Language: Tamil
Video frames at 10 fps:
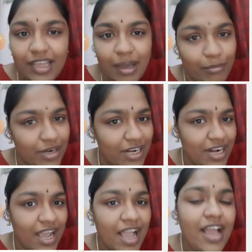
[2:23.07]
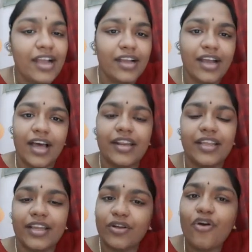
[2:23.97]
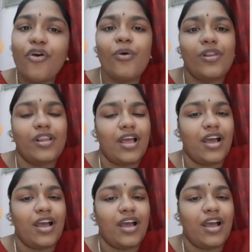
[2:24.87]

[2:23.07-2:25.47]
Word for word: தமிழில் கரிக்கோல்